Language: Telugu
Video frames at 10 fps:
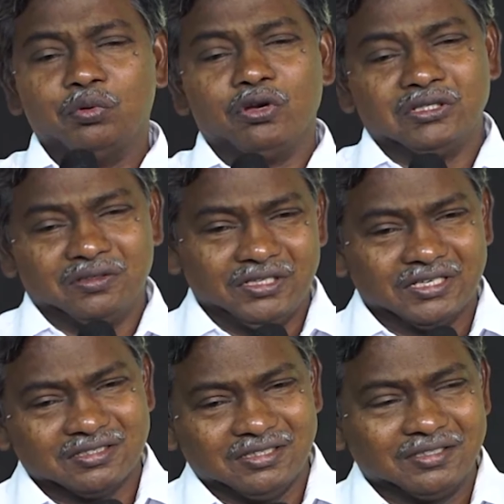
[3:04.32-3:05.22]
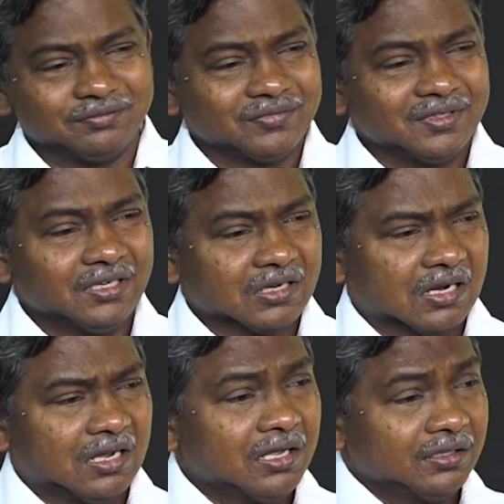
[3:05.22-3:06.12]
భోజనం చేస్తున్నారు
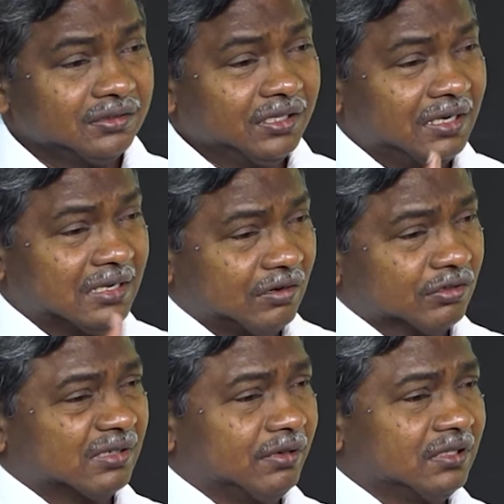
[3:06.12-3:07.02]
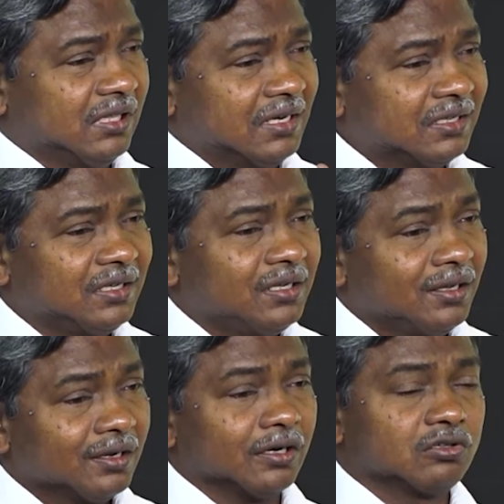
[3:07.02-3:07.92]
ఇట్లాగా దేనికి అవసరమైతే దానికి
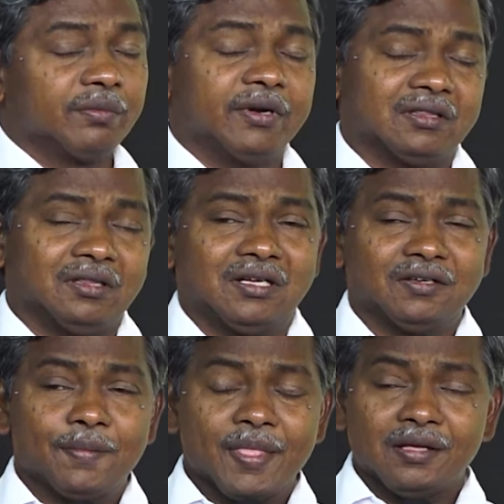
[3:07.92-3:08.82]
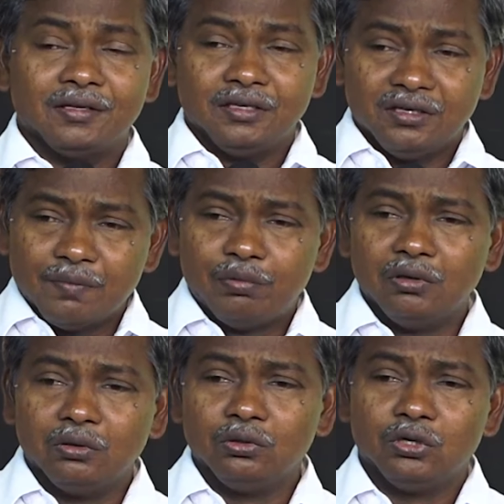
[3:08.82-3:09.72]
ఖర్చు పెడుతున్నారు ఈ
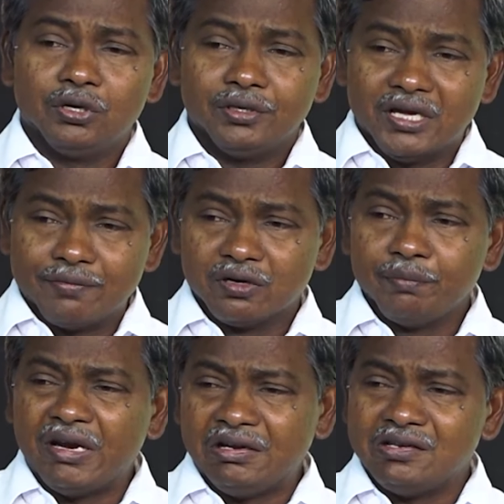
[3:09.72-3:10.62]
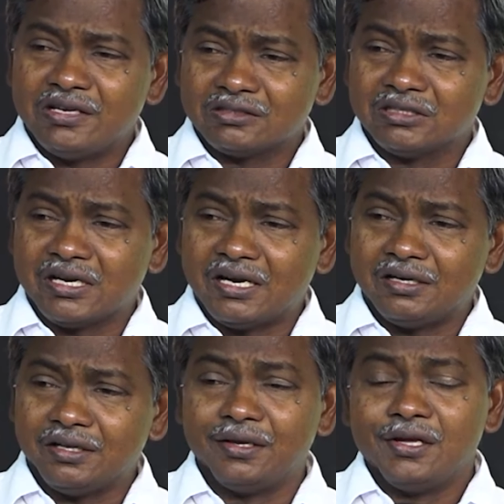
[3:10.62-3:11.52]
డబ్బులు ఎవరు మెయింటైన్ చేస్తున్నారా
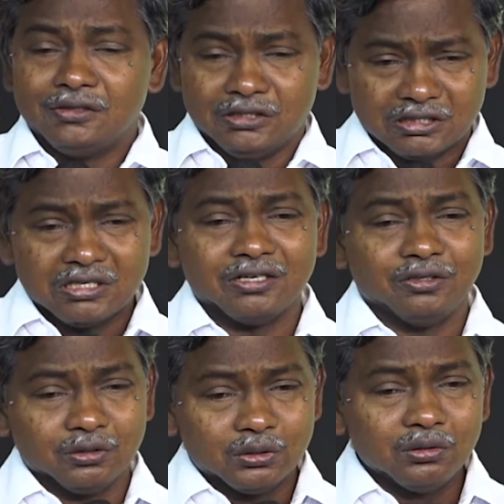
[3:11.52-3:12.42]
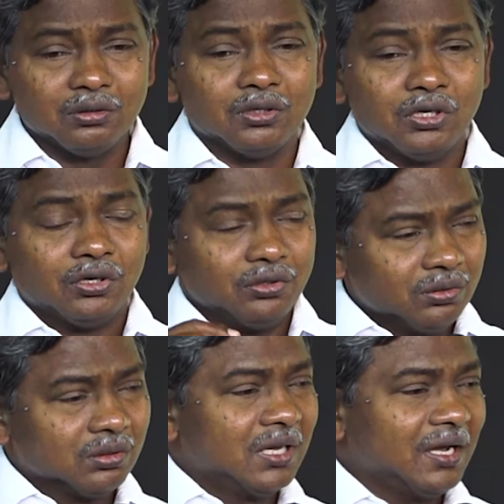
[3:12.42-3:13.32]
అంటే ఇస్కర్యోతు
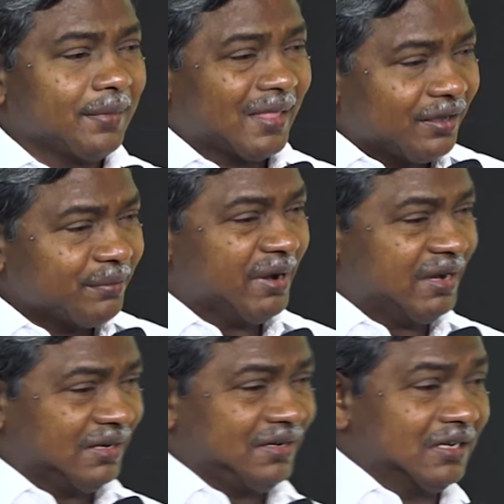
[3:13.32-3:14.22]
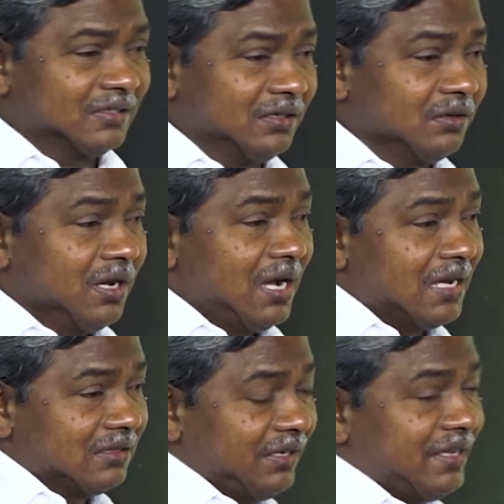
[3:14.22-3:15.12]
యూద మెయింటైన్ చేస్తున్నాడు
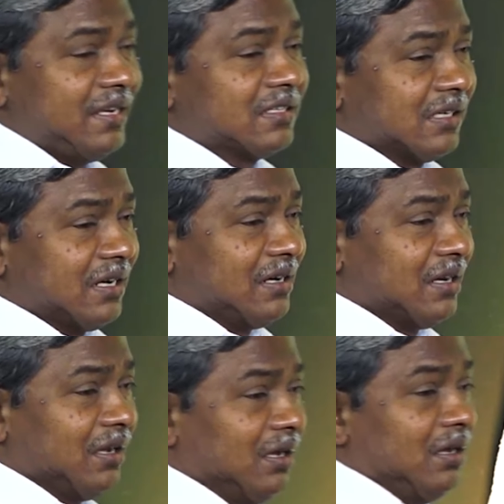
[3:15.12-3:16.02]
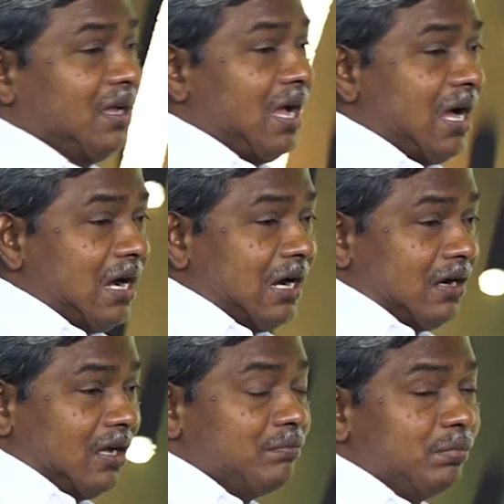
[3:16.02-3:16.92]
అతను ఏం చేస్తున్నాడంట ఆ
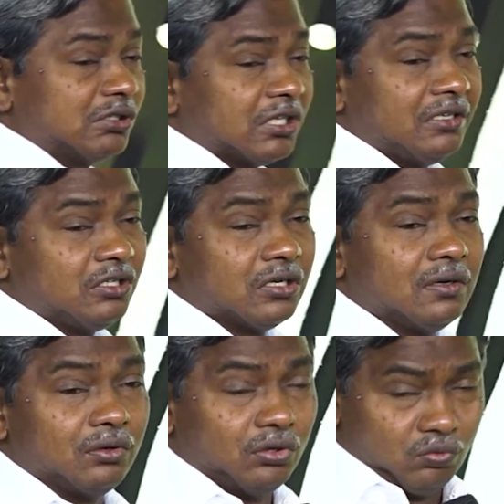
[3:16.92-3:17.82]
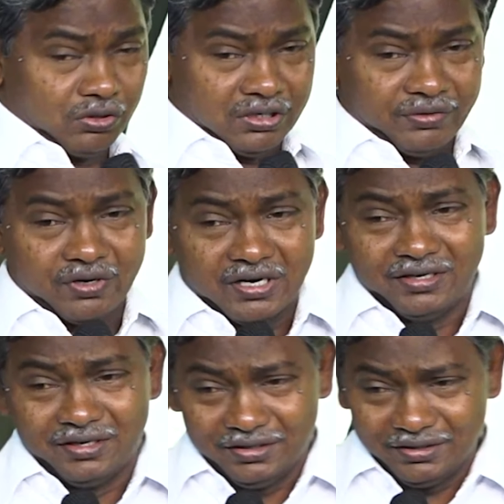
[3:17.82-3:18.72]
డబ్బు సంచిలో ఉన్న
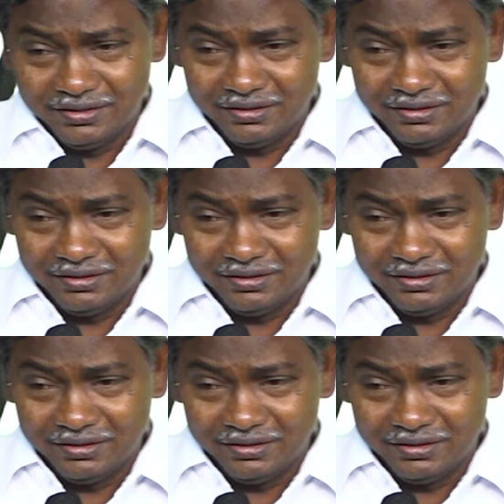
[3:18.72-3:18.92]
వాటిని